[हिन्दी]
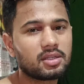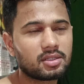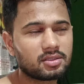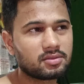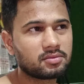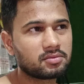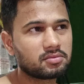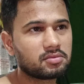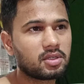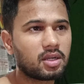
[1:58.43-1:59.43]
लेकिन
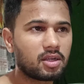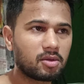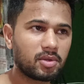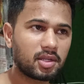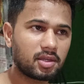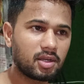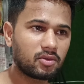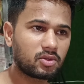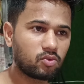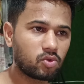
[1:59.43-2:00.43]
अगर हमारे गांव
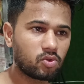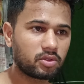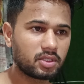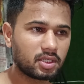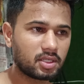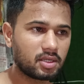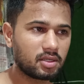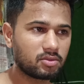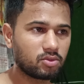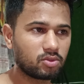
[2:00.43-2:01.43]
के वो लोग देख रहे
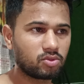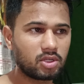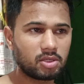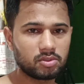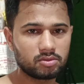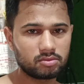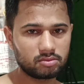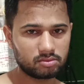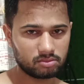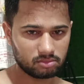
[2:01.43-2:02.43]
हैं जो थोड़ा
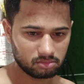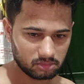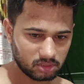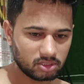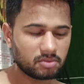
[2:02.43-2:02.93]
बहुत इस